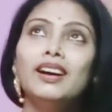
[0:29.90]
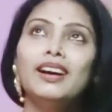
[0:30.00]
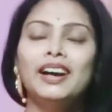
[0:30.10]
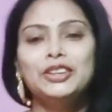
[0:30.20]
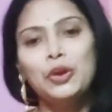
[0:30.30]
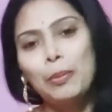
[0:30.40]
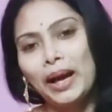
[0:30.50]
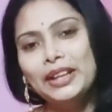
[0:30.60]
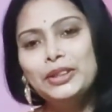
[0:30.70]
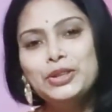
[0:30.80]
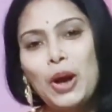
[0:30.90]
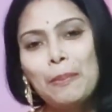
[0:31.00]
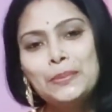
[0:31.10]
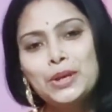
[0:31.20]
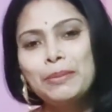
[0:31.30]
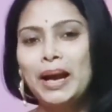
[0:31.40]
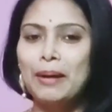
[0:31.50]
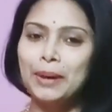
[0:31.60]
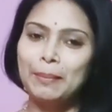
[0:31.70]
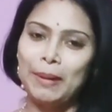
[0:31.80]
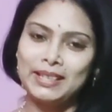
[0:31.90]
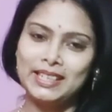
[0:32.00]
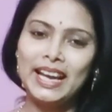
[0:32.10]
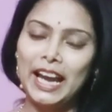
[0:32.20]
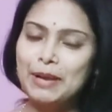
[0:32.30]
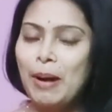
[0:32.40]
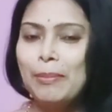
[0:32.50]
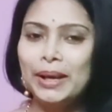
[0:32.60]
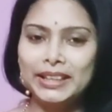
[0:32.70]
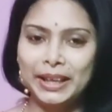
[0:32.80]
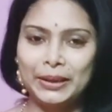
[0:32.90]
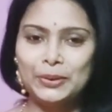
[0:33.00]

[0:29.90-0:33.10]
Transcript: তোমরা কিন্তু সবসময় আমার পাশে এইভাবেই থেকো